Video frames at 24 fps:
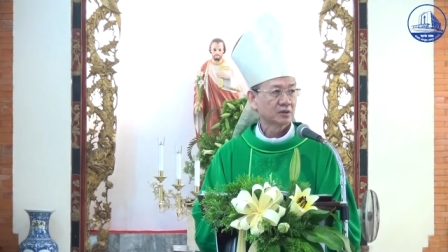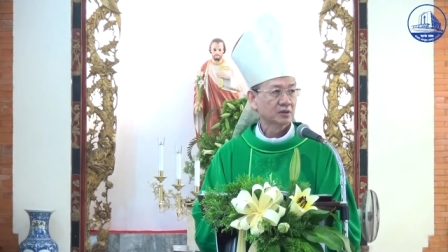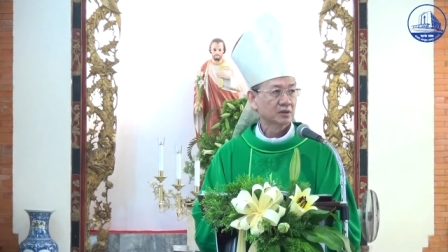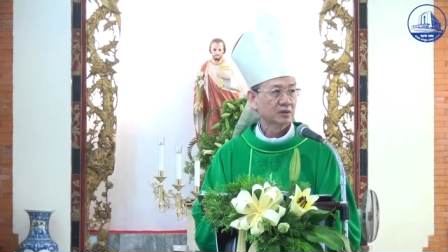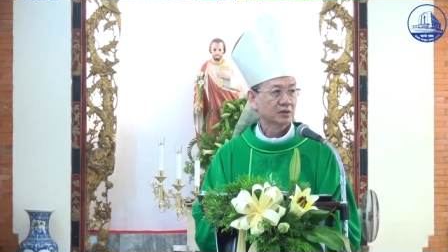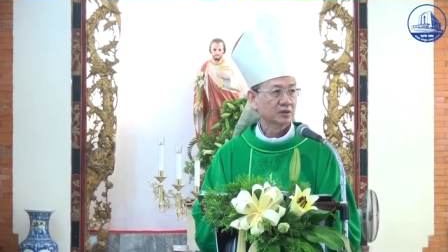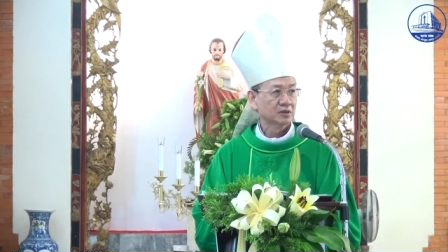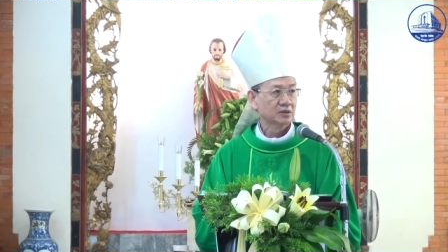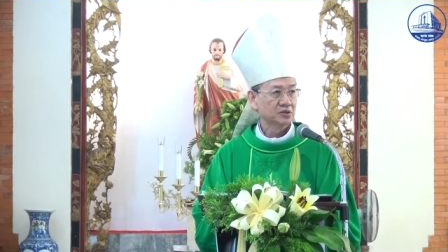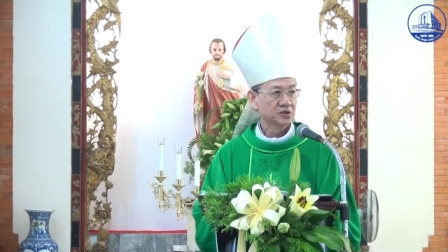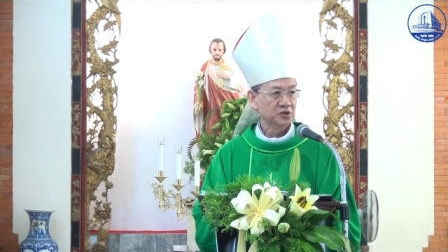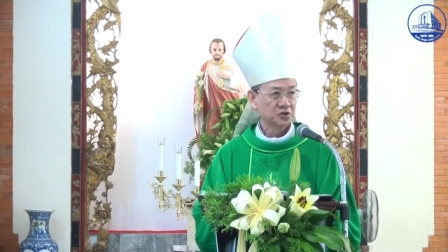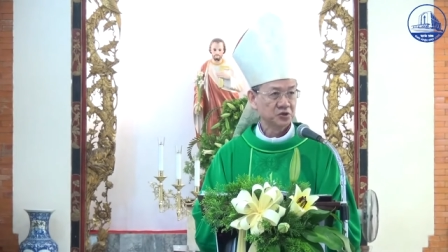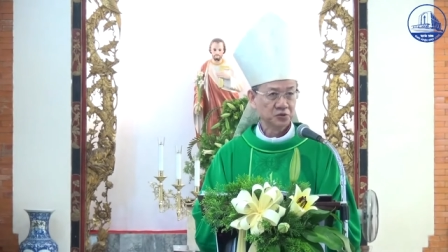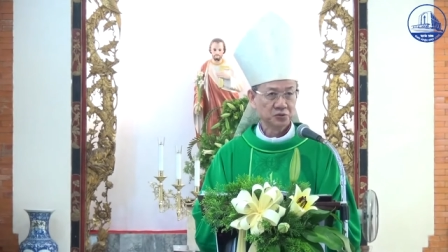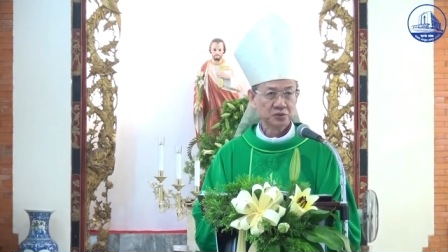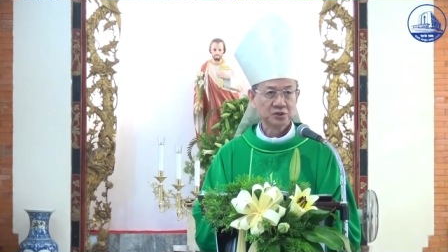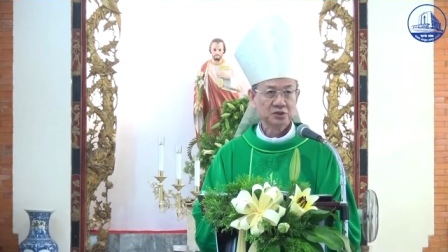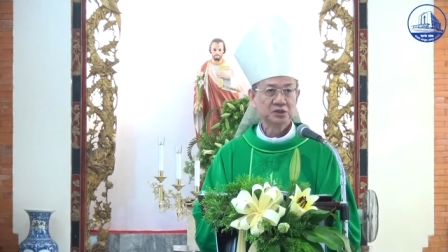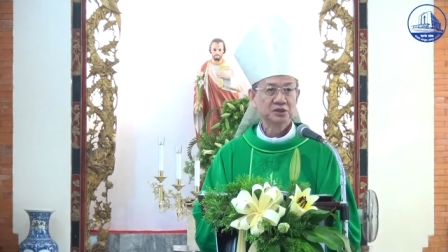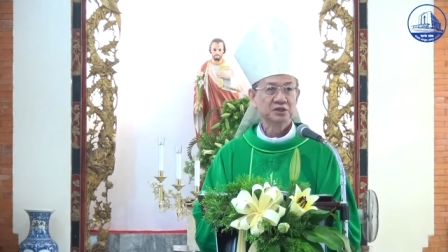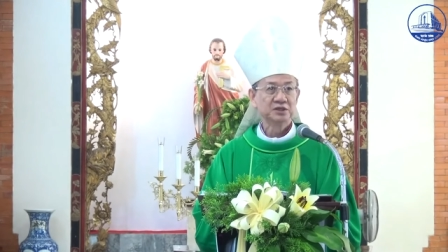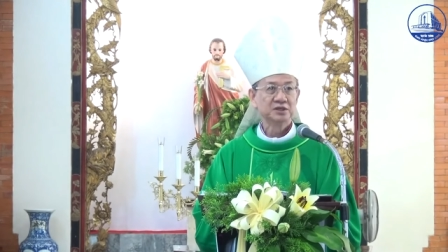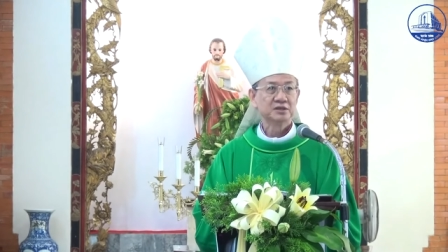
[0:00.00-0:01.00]
nhiều
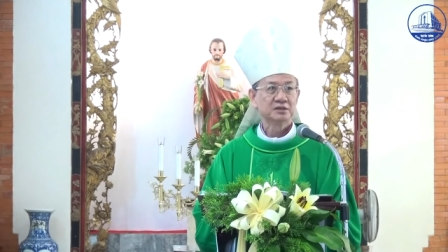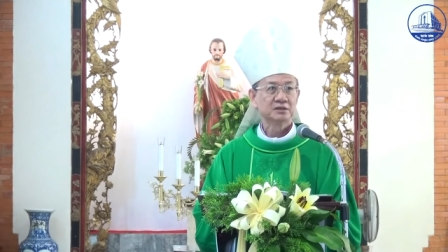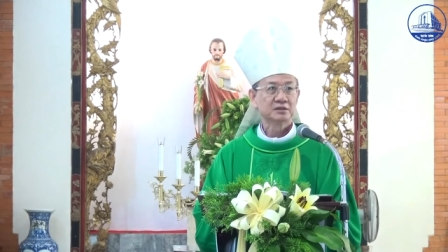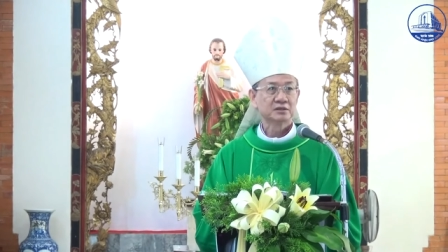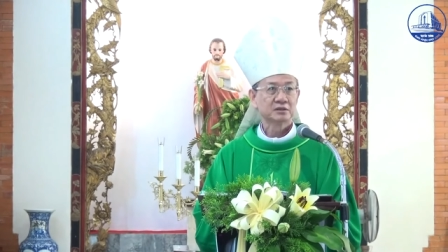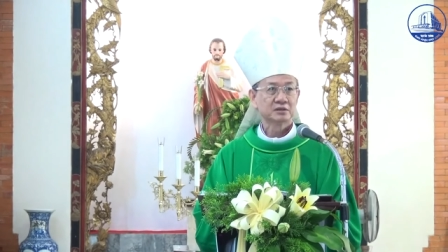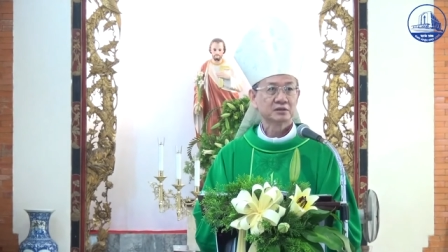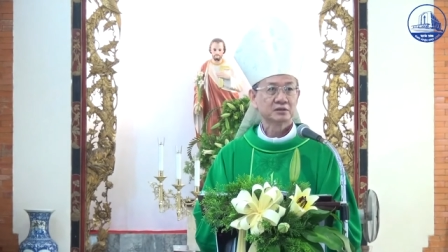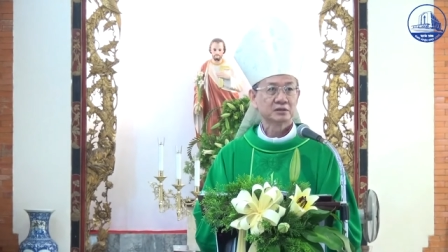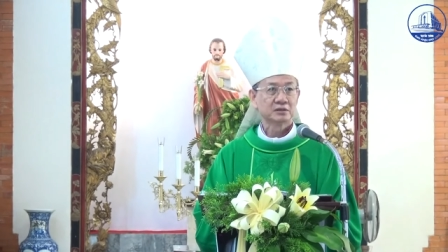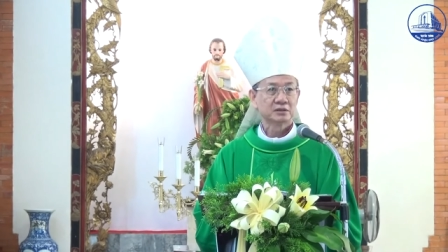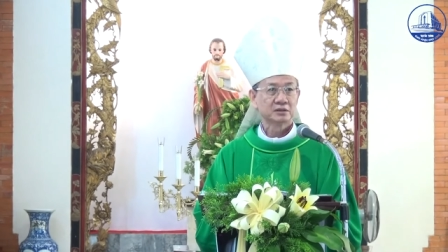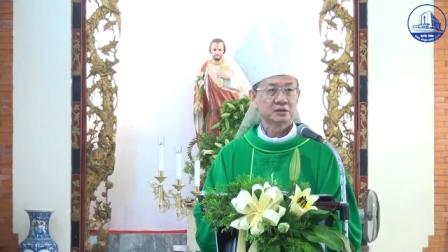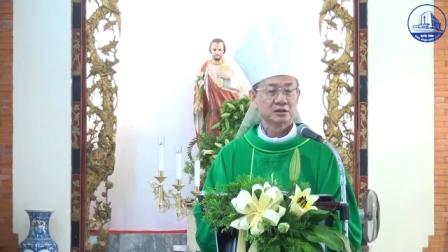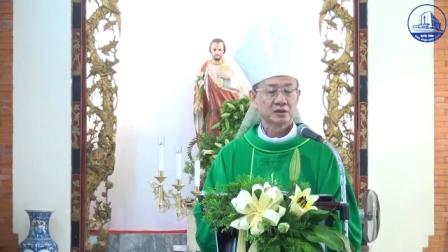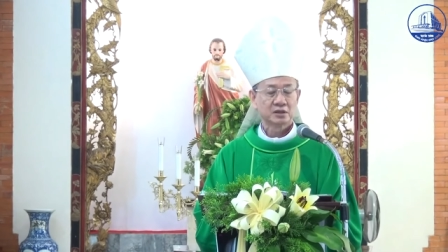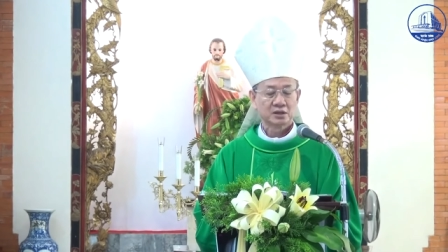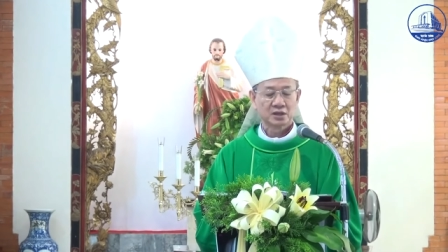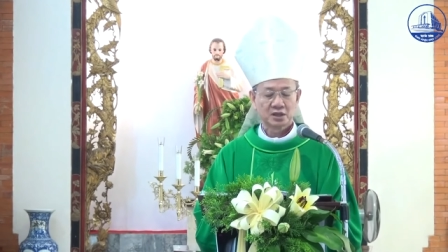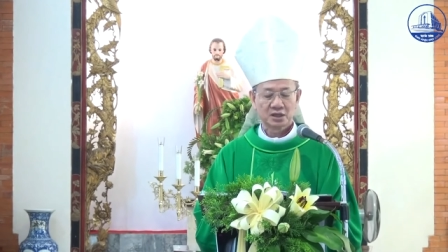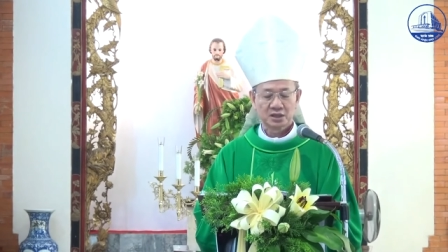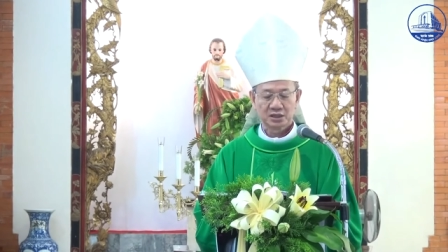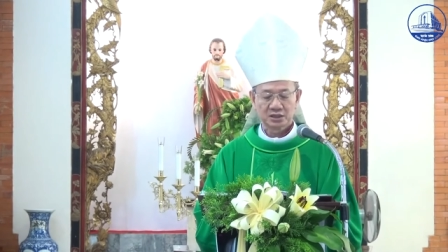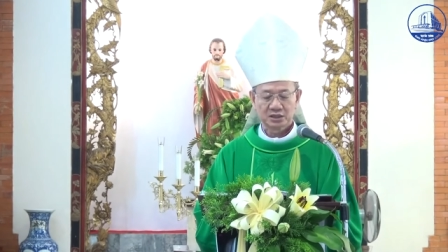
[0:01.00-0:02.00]
người
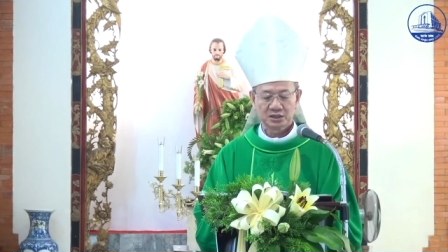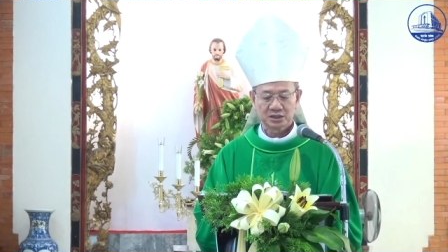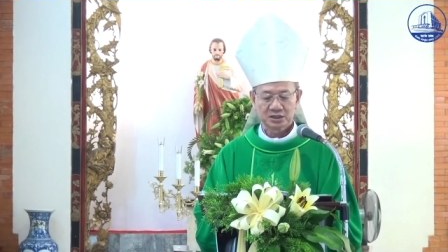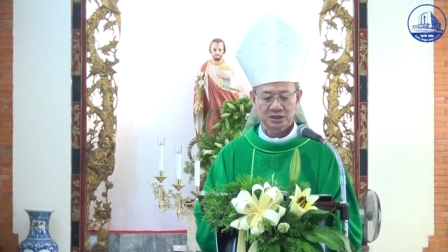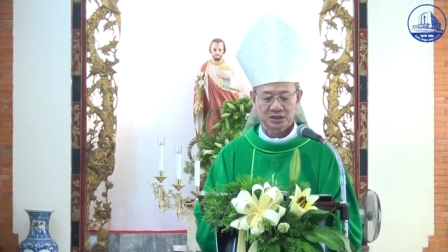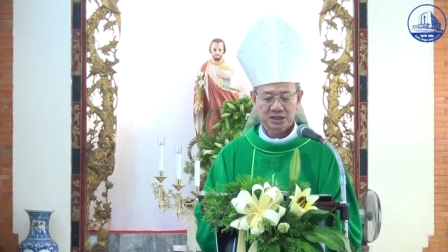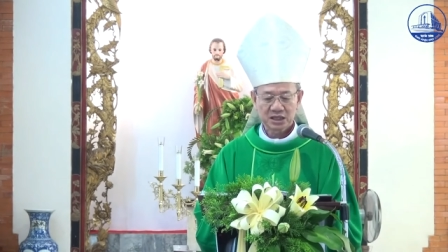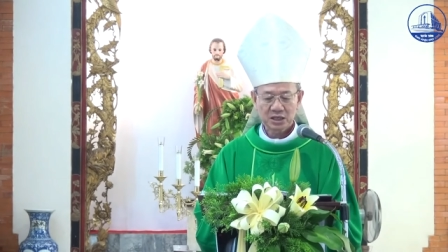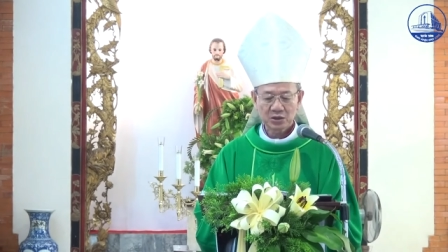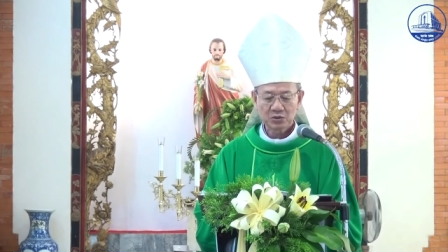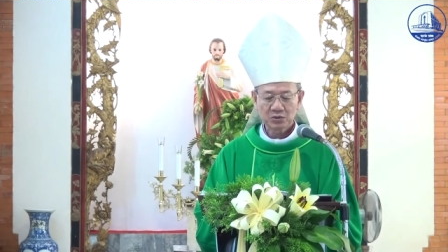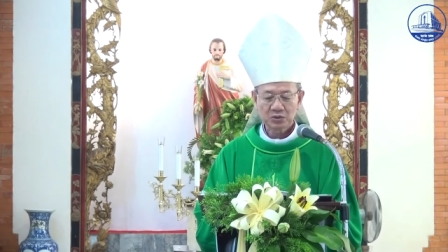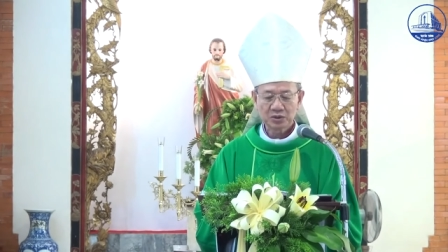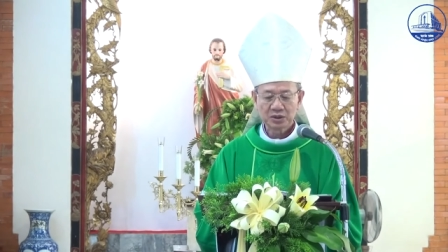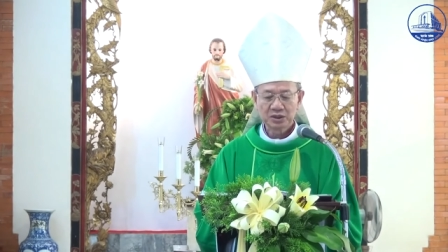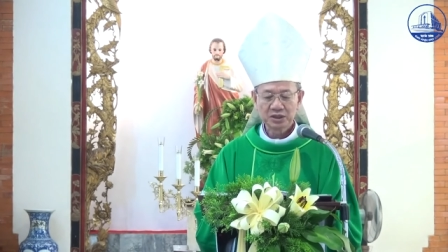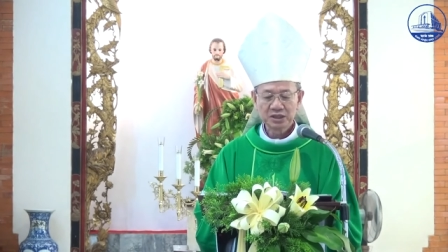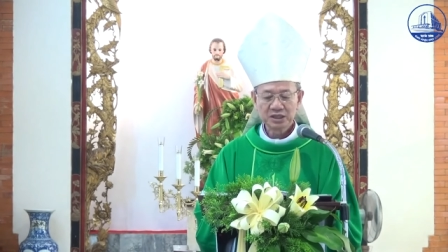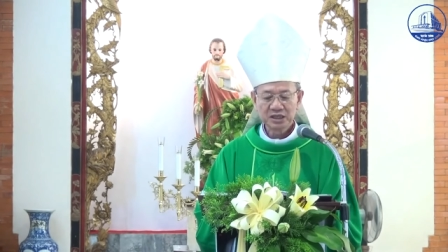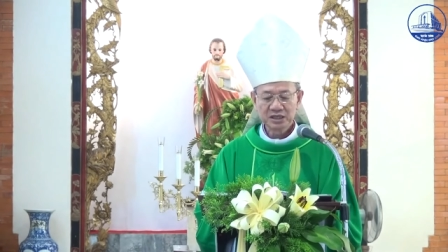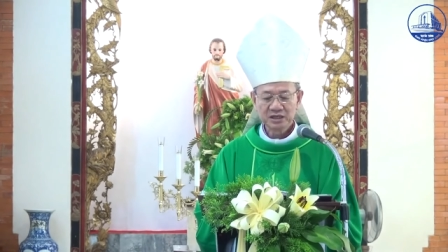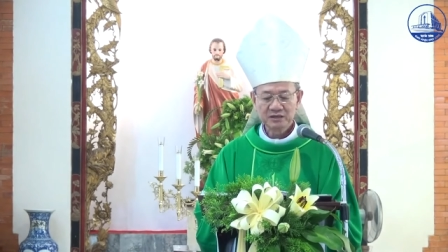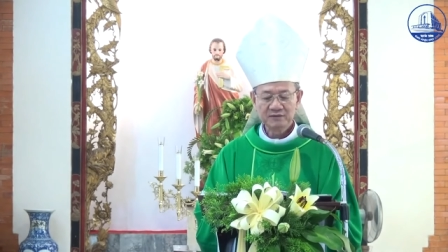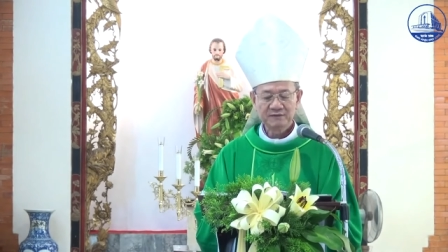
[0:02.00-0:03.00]
sau
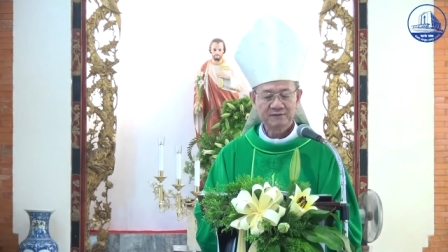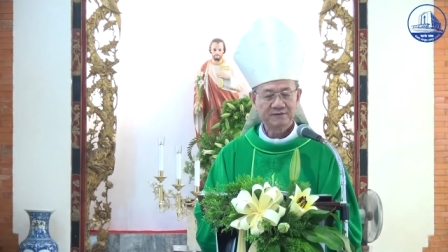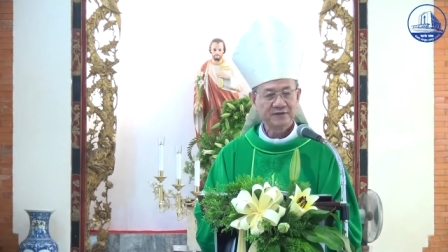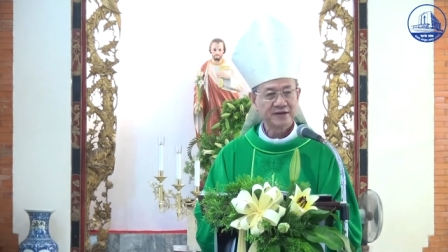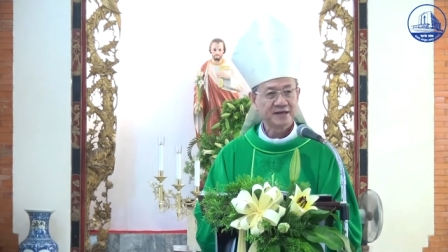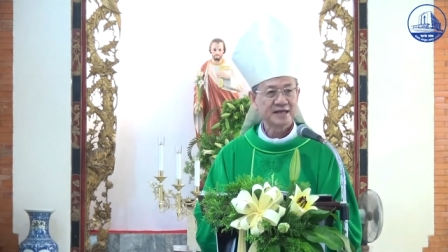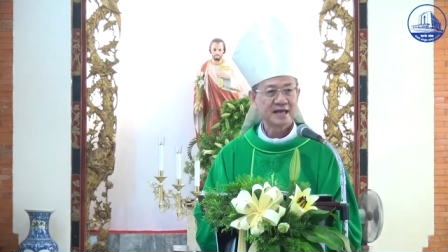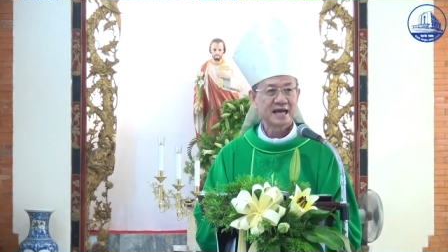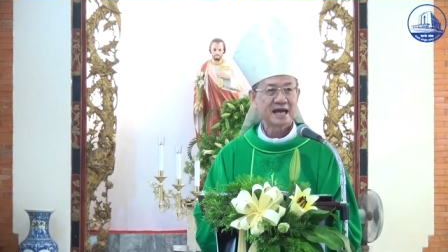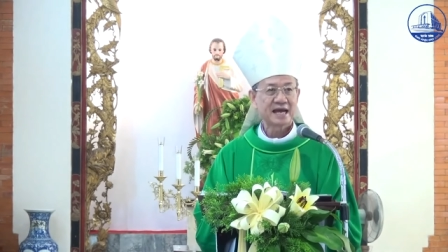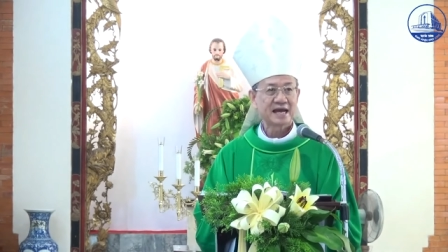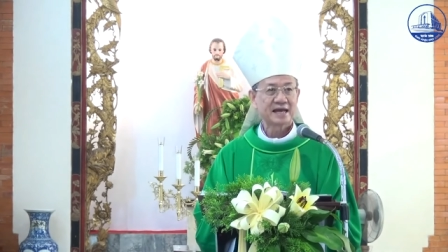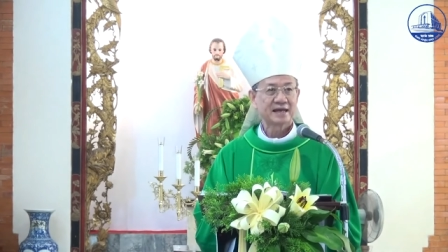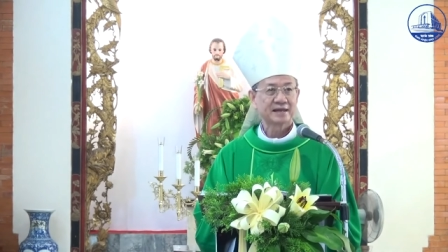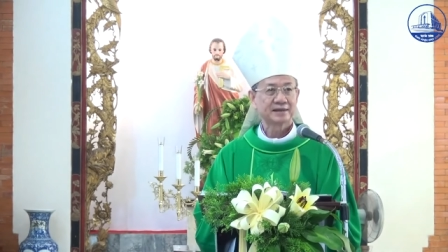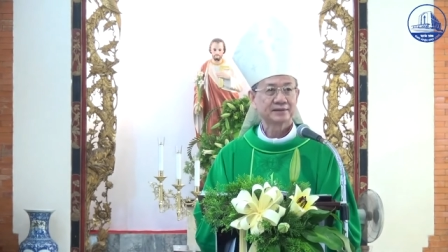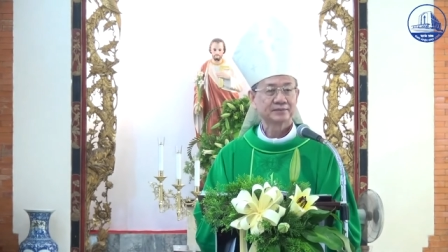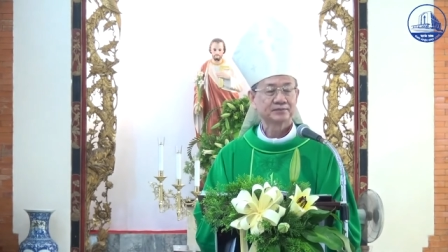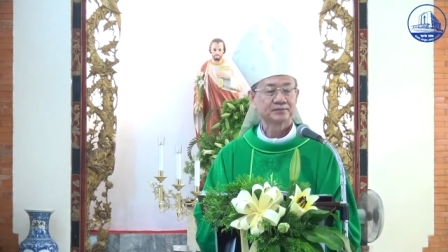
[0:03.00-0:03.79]
khi về nhà